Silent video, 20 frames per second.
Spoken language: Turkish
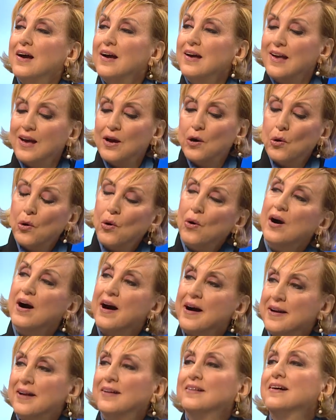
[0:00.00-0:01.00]
E, o
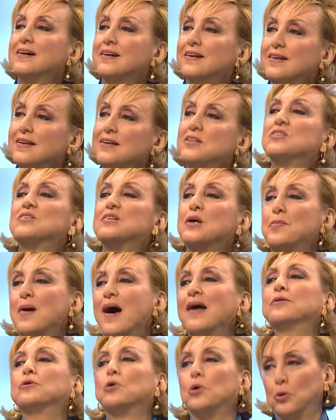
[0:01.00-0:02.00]
araları işte
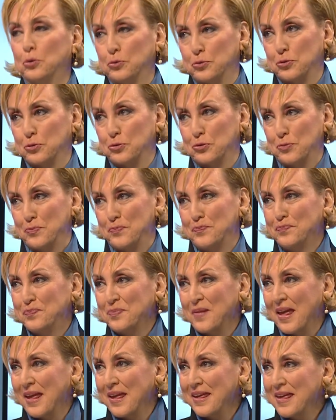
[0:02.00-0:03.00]
ben doldurdum.
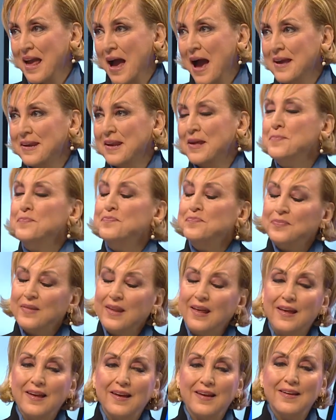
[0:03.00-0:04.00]
Evet. Yani
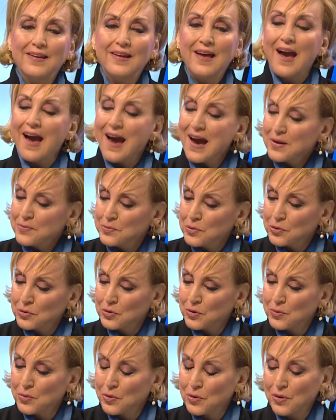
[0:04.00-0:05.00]
e, her
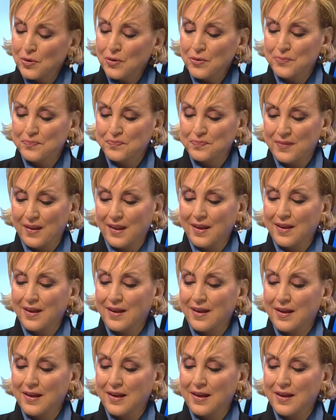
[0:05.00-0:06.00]
bölümü kaç e,
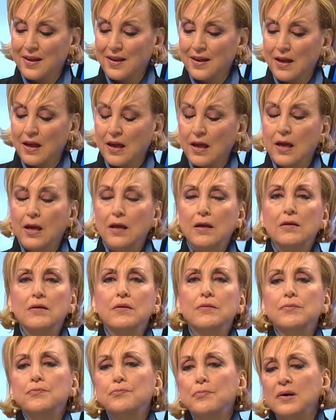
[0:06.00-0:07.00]
mektup e, verdi
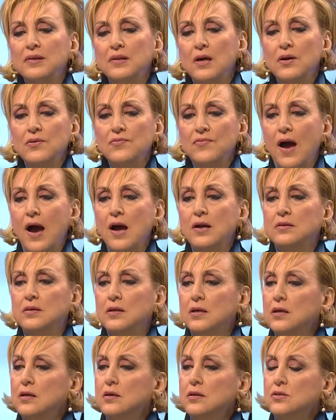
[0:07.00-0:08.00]
e, sana? Bana aşağı
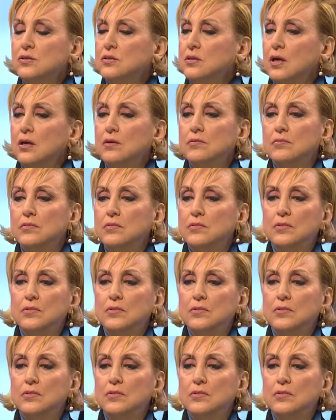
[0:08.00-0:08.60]
verdiği yukarı. işte